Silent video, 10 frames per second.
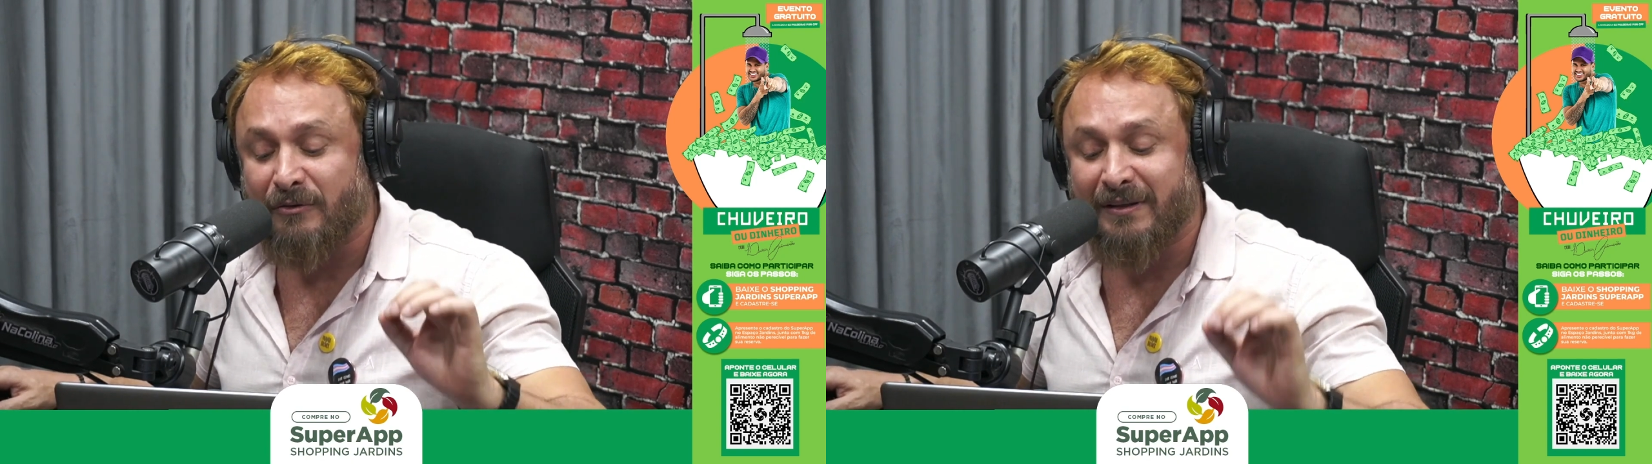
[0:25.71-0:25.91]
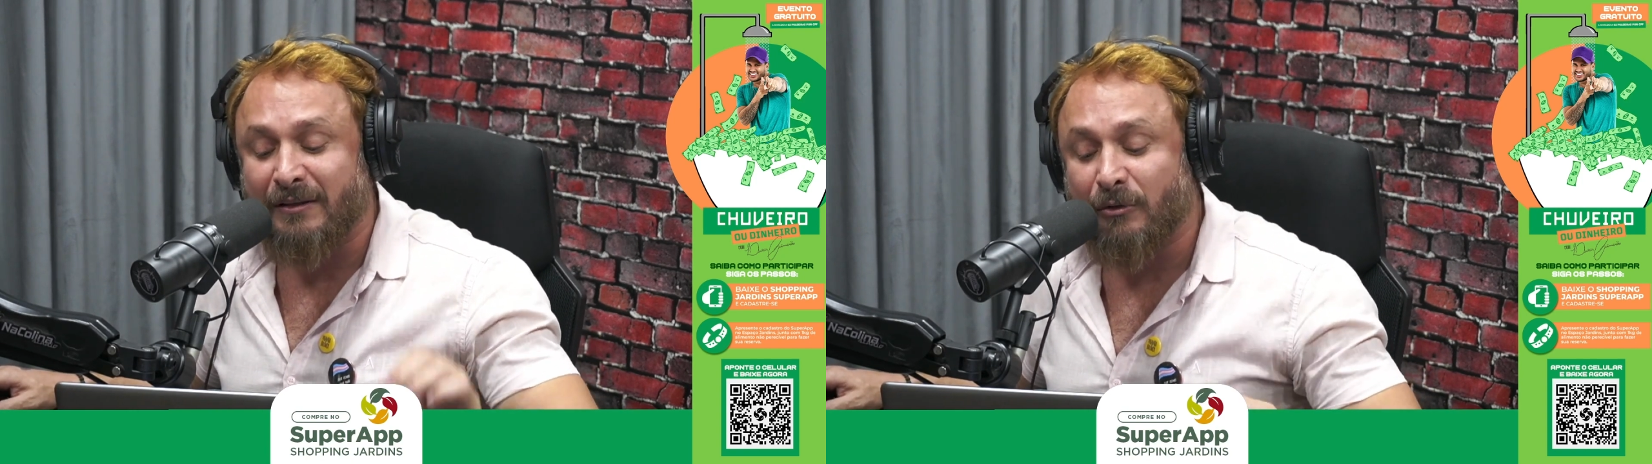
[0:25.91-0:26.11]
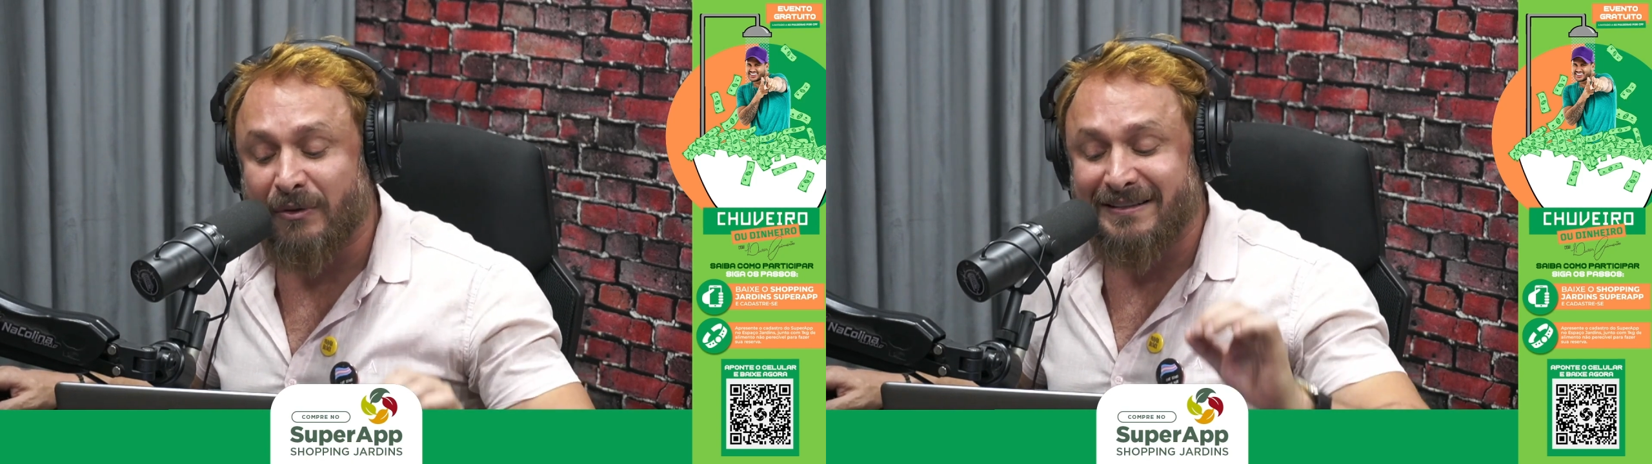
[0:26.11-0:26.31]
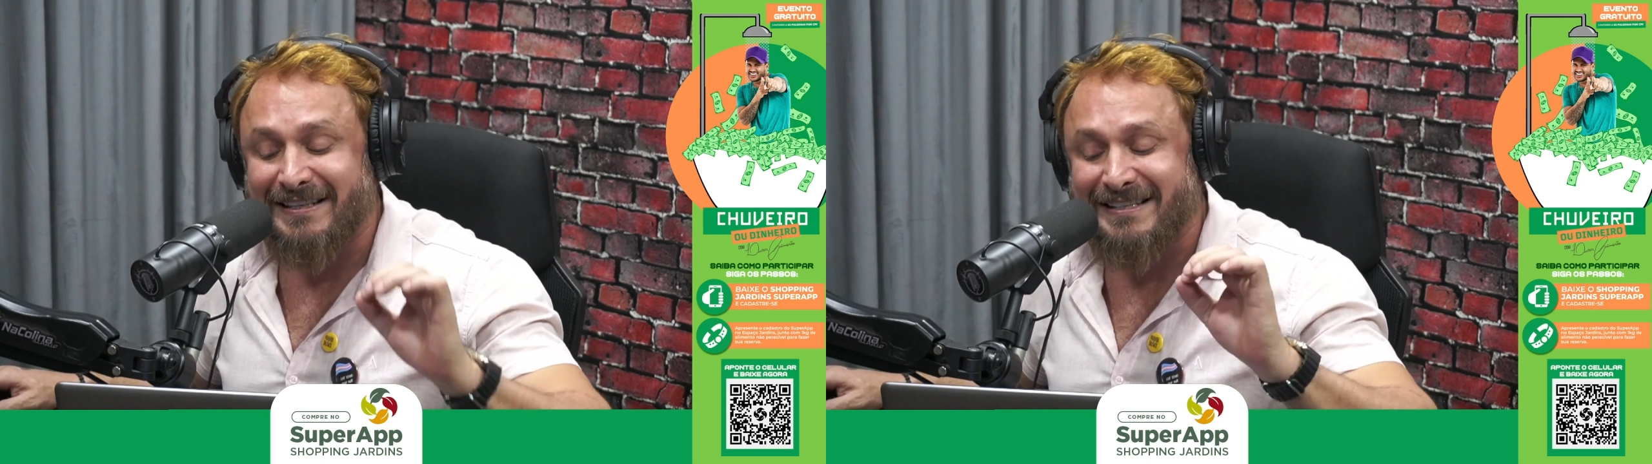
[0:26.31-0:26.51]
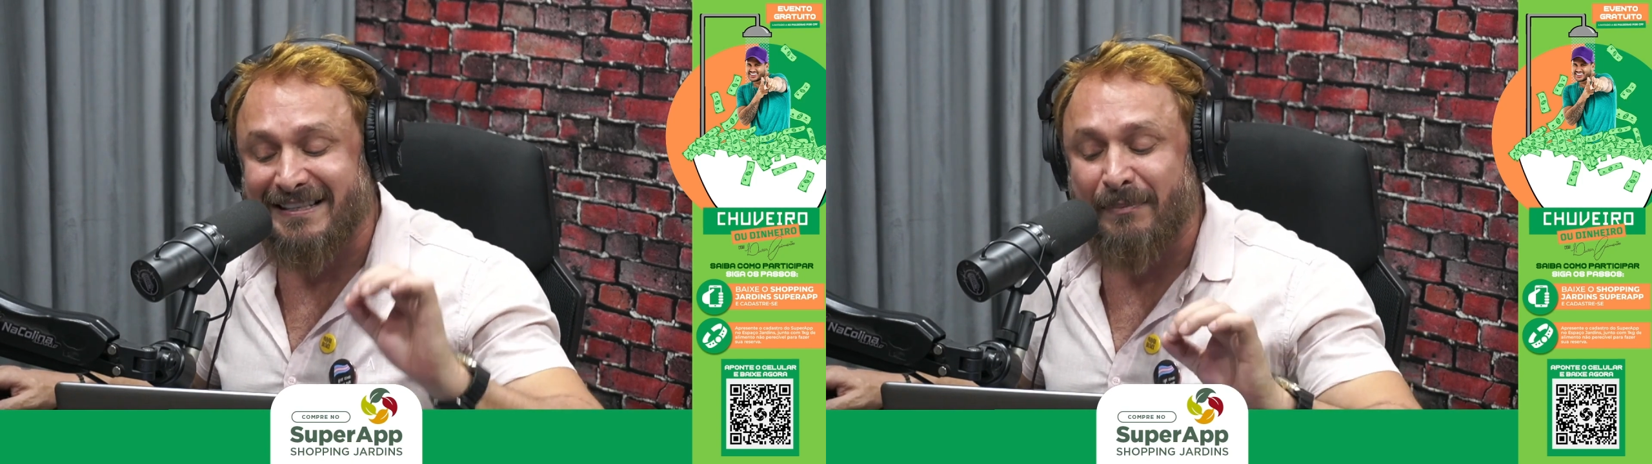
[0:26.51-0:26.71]
os cantores
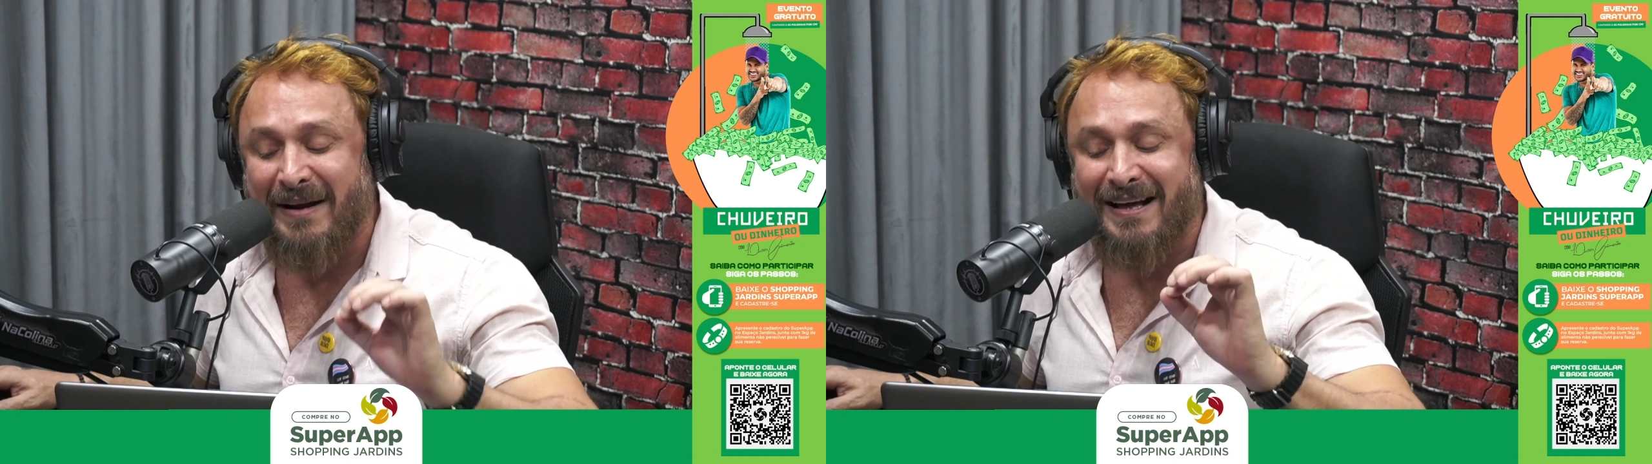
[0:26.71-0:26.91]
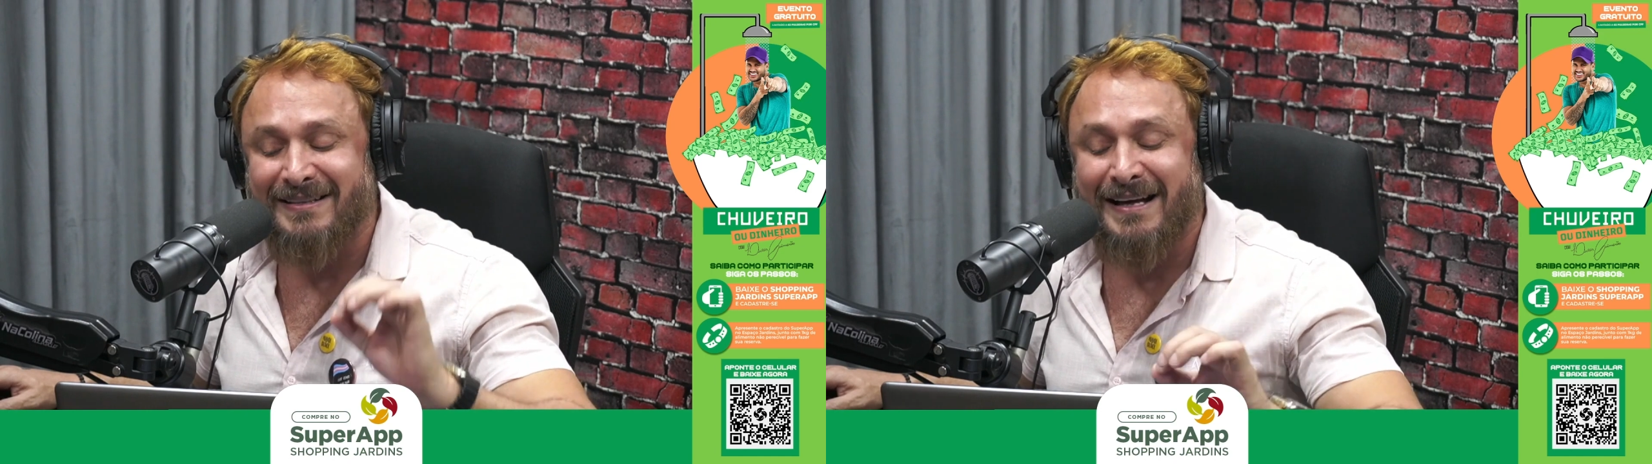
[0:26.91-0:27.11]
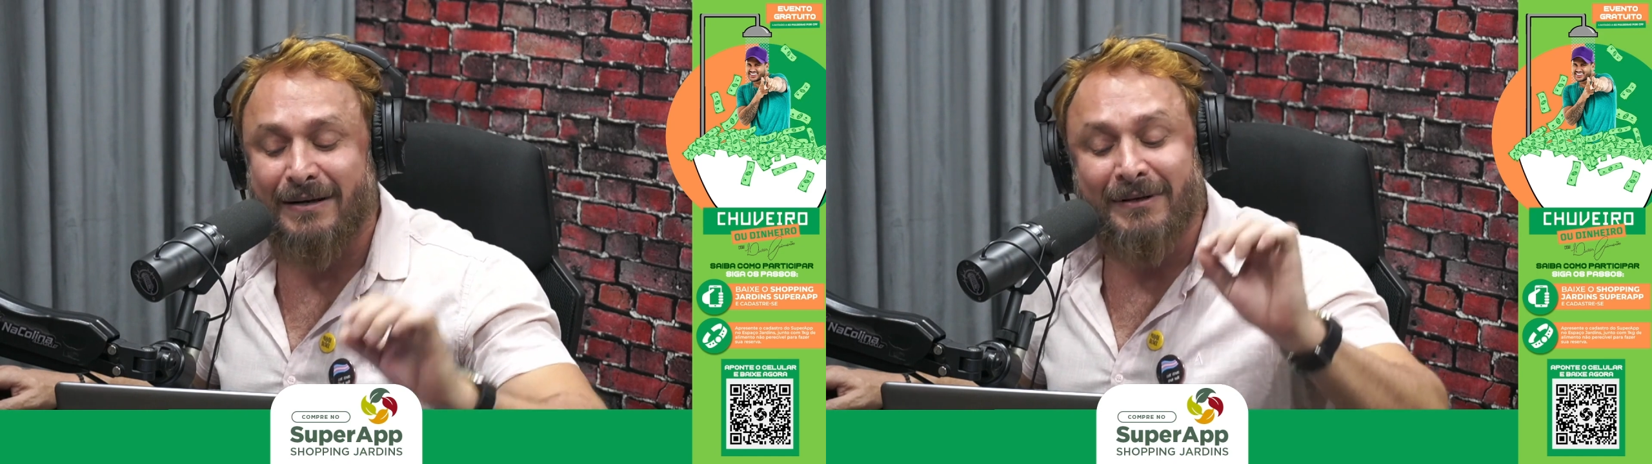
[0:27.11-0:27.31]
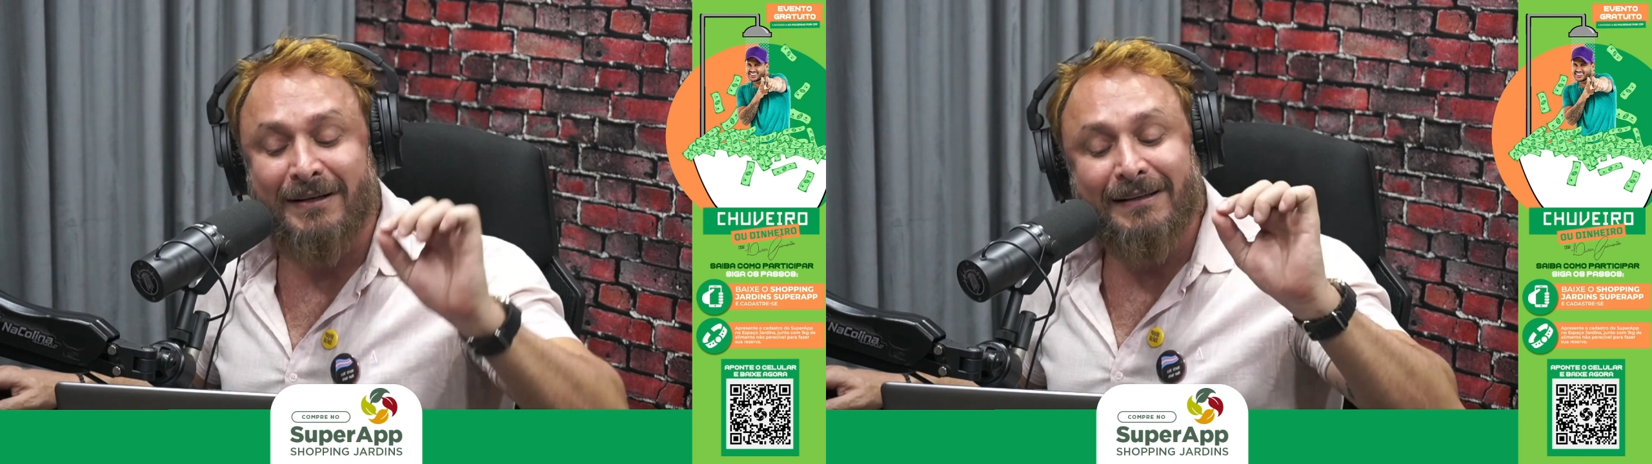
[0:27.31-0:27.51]
que sempre arrasaram